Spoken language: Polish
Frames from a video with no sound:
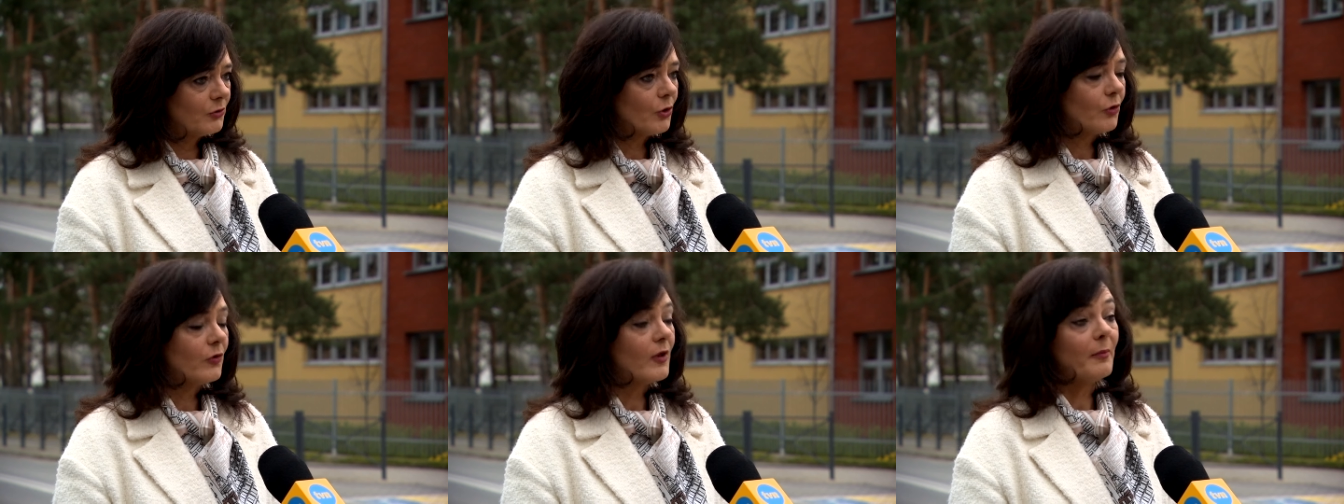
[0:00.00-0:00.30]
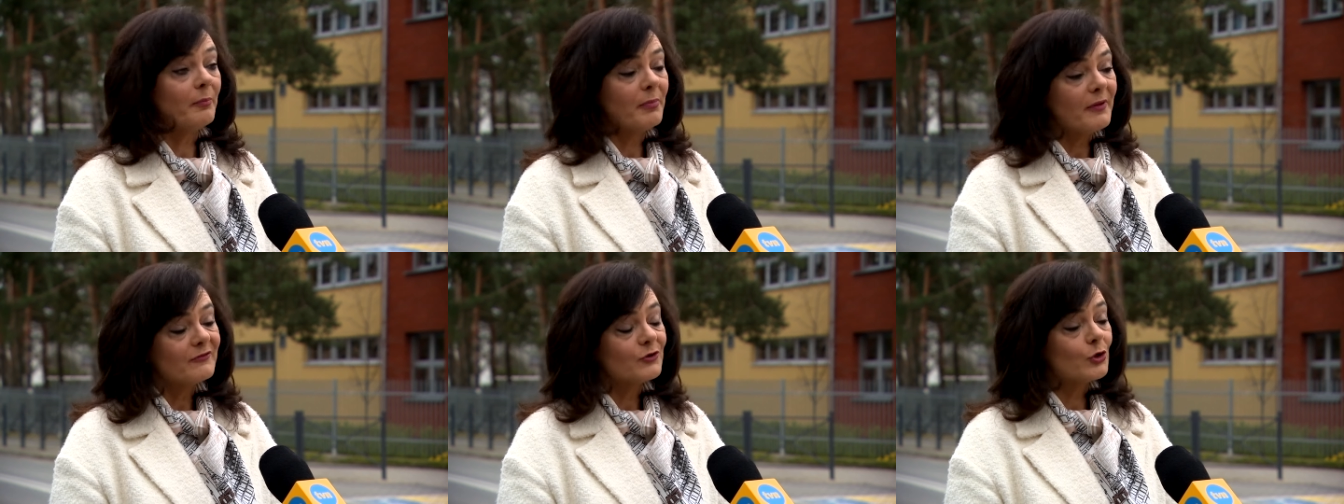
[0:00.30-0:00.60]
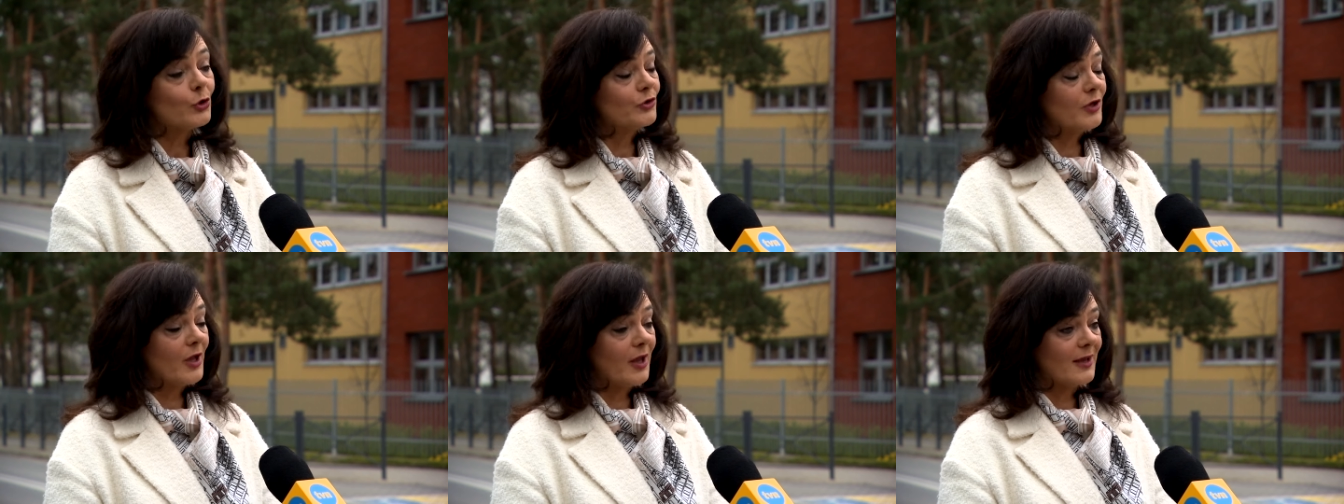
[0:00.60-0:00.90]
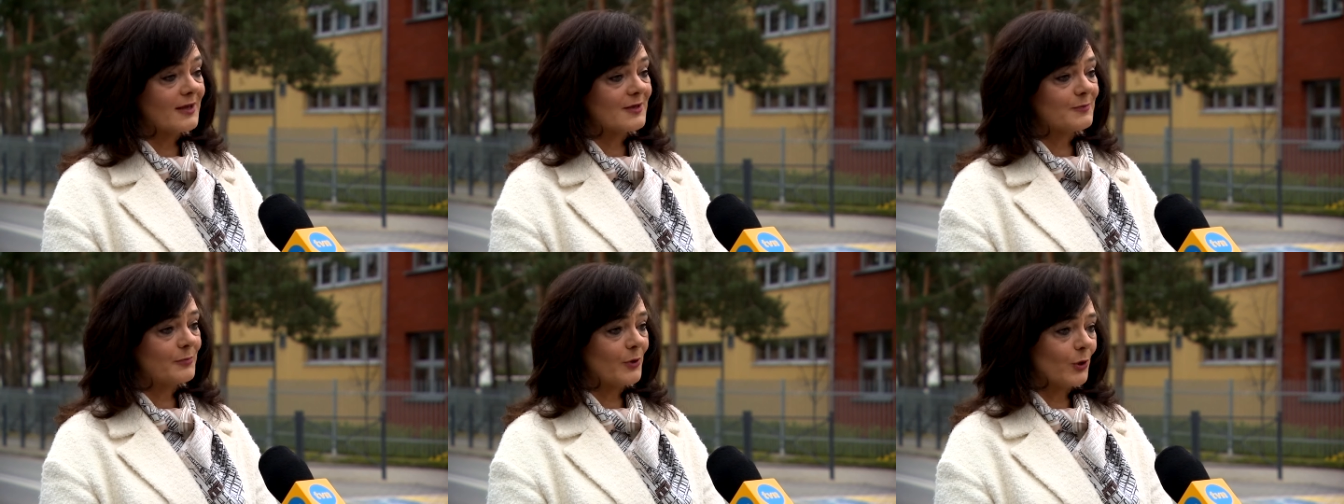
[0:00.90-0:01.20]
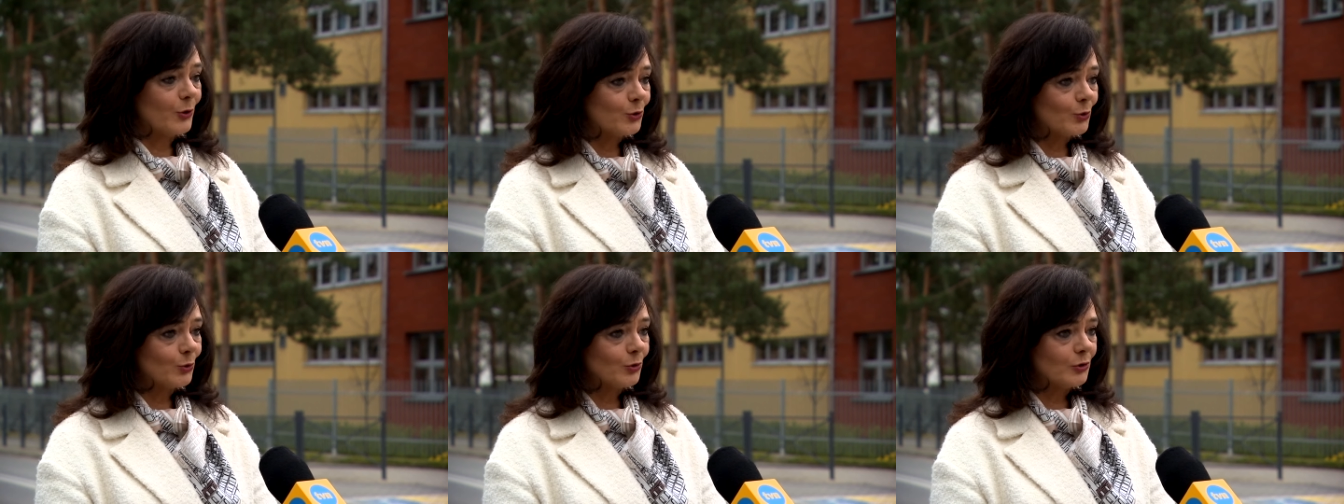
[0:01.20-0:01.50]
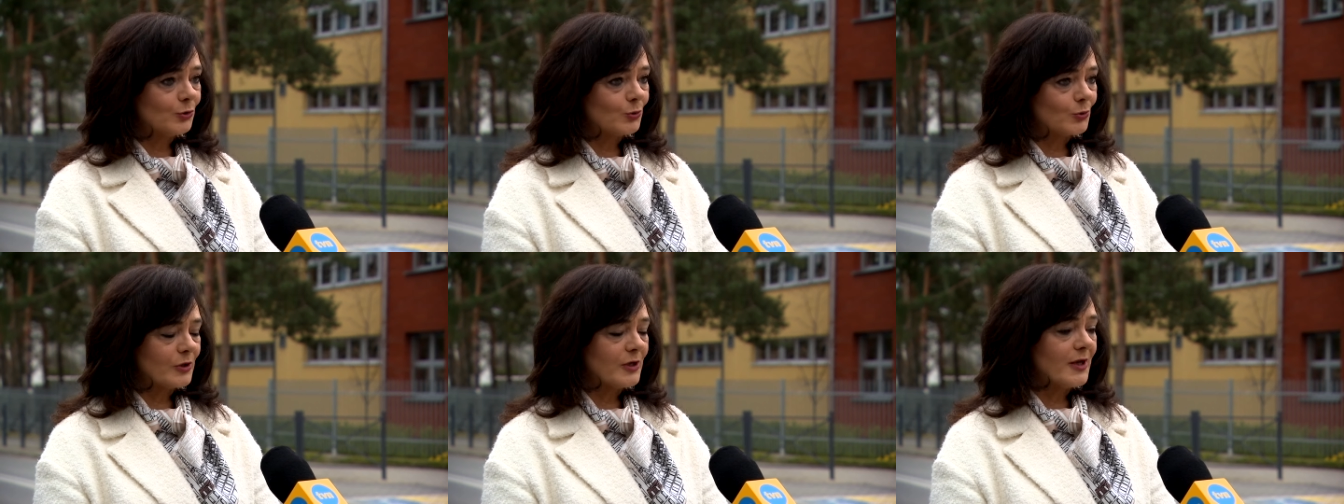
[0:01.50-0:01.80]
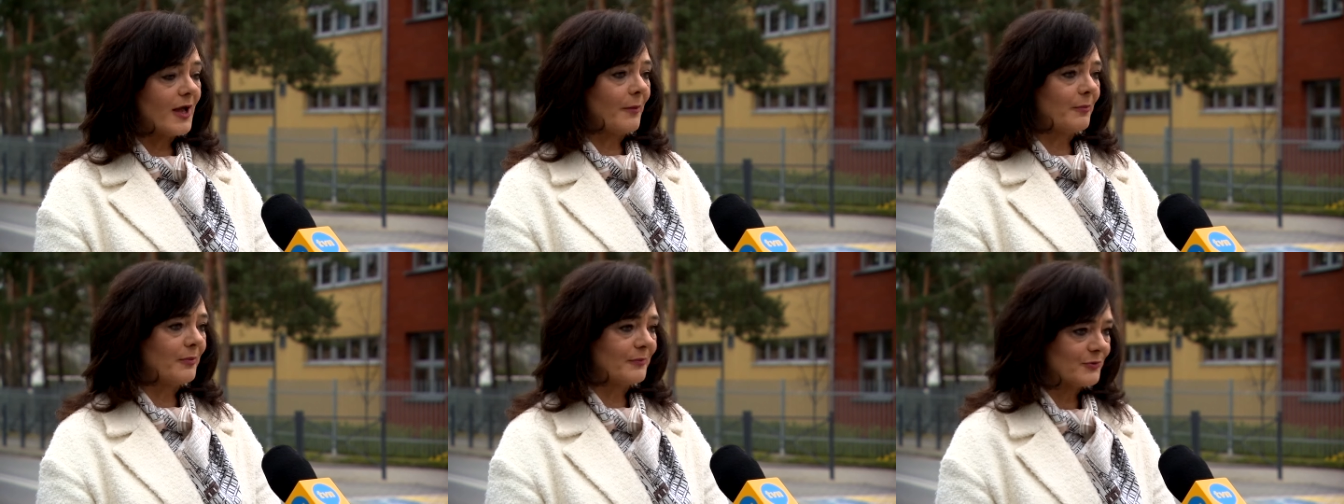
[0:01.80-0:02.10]
to na pewno nie jest produkt,
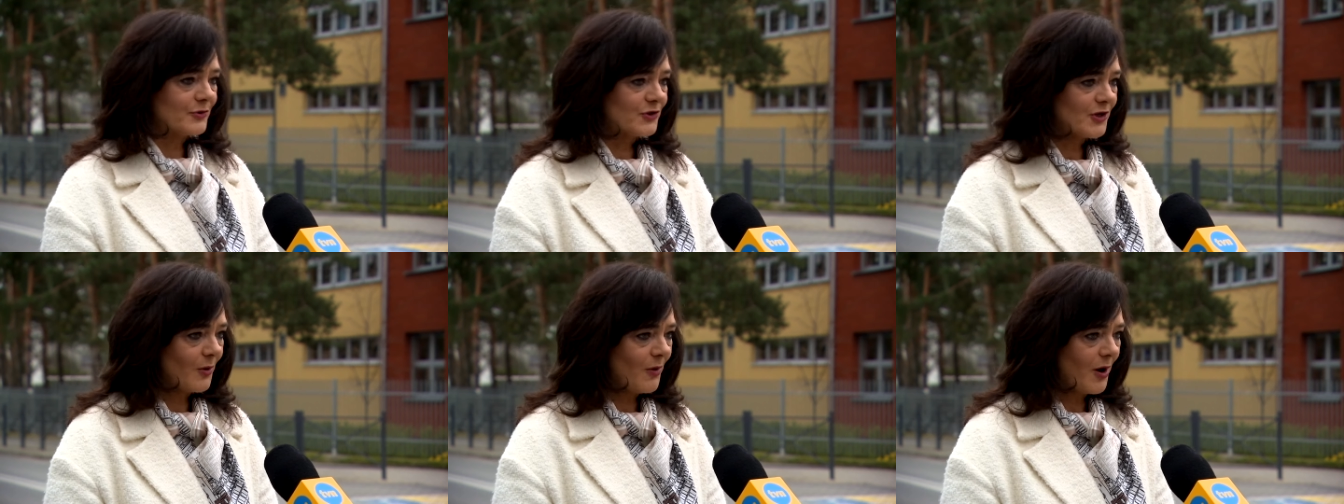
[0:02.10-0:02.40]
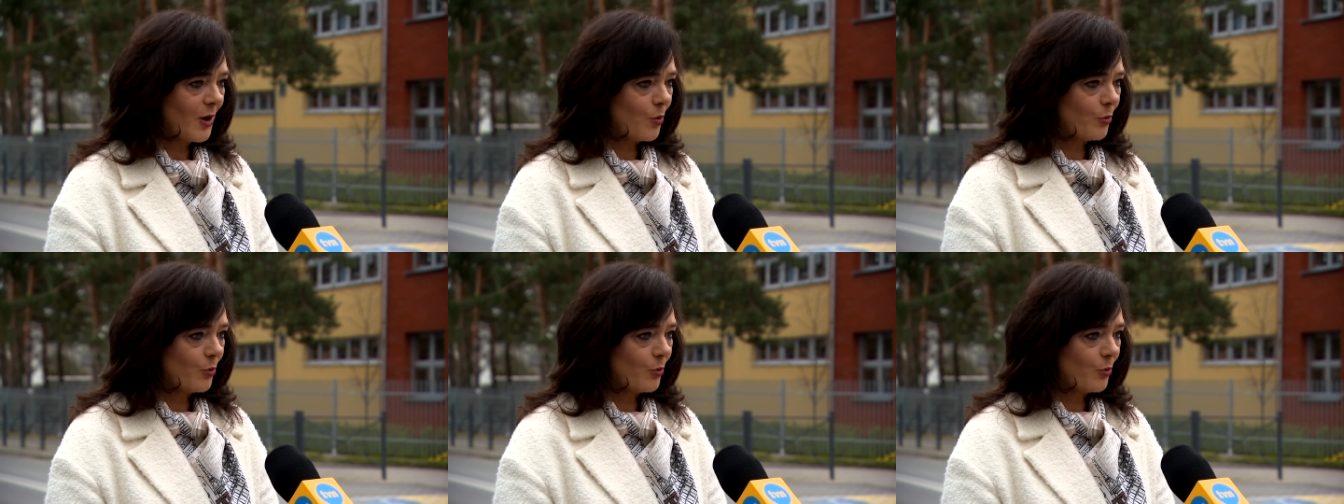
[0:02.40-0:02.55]
który ja bym chciała